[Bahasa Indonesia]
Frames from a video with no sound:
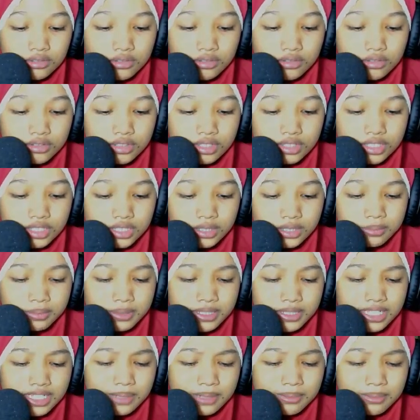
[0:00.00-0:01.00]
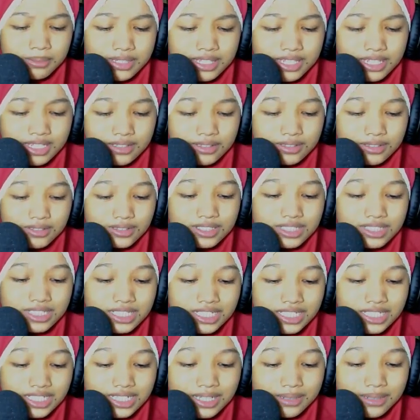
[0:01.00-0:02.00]
Ini kunci kepin dapetin
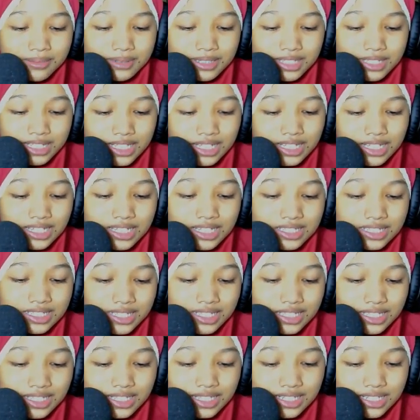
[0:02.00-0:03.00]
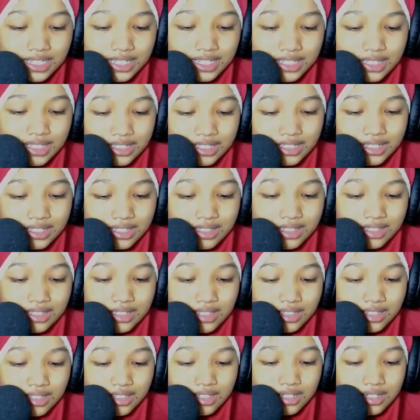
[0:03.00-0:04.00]
kunci dapetin di sini.
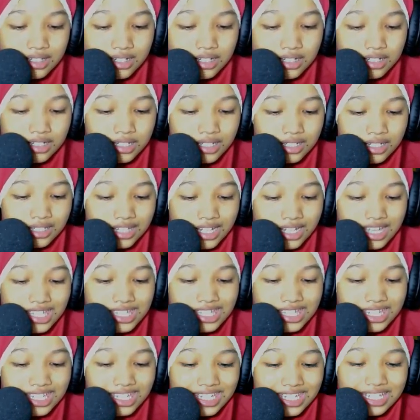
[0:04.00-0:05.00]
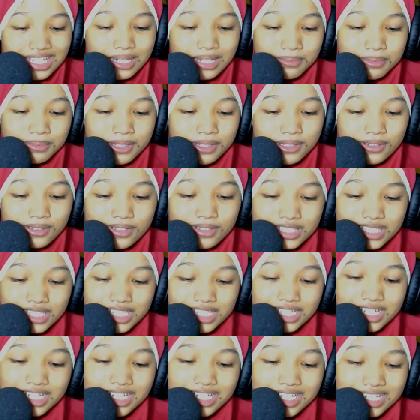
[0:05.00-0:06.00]
Dianya ye dapat
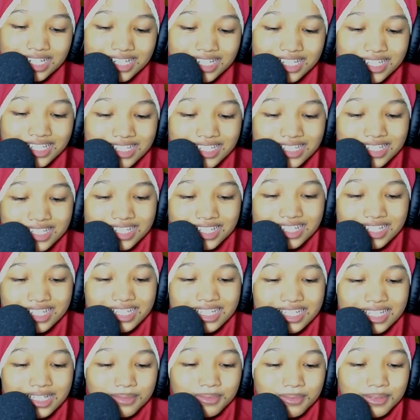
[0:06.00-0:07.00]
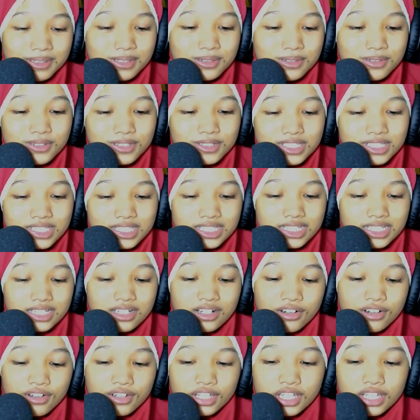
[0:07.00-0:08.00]
kunci. Dapat
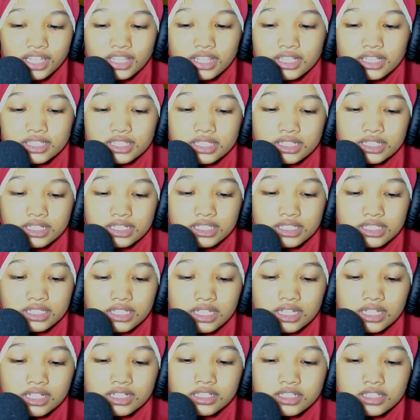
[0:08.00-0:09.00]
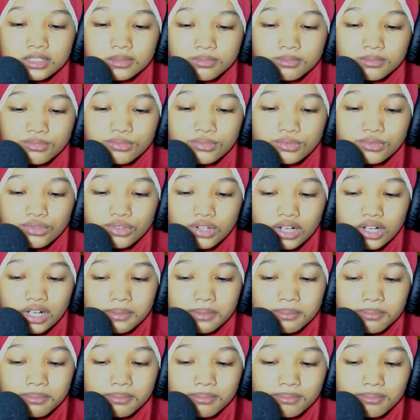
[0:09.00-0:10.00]
kunci kalau kita selesaikan
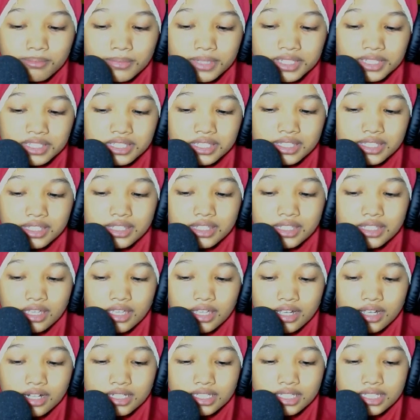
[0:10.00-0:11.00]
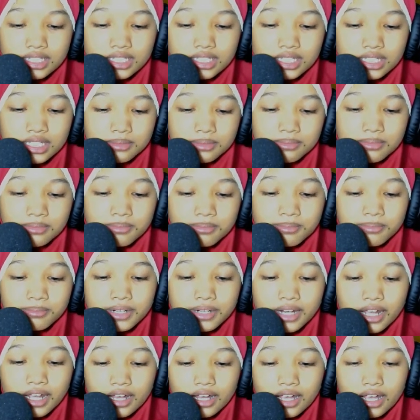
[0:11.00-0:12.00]
semua misinya yang di
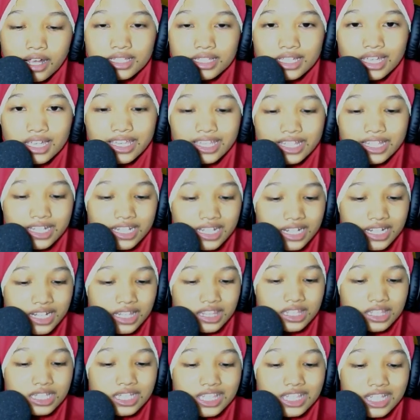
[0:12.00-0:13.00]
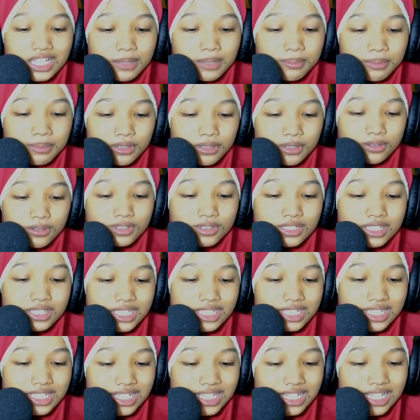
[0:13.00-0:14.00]
pedagangnya ini nanti kita dapat
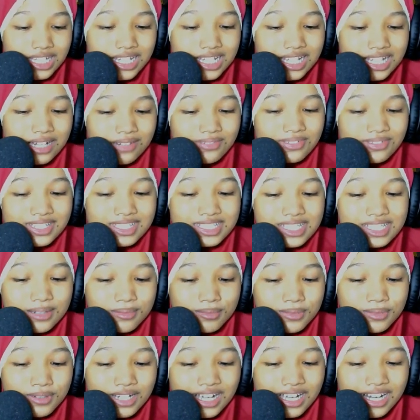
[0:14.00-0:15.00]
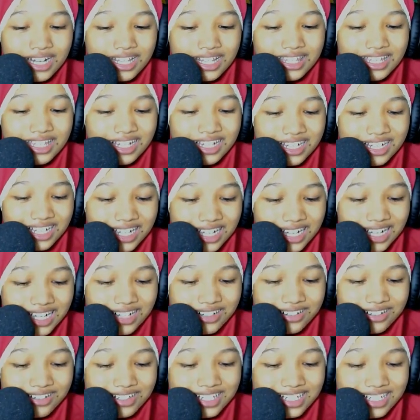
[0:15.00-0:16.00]
kunci nih dan bisa buka harta
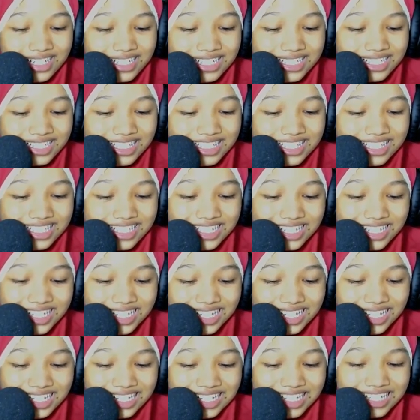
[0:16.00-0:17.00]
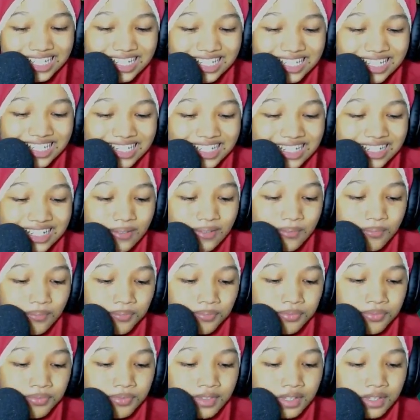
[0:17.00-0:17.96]
karun yang kecil ini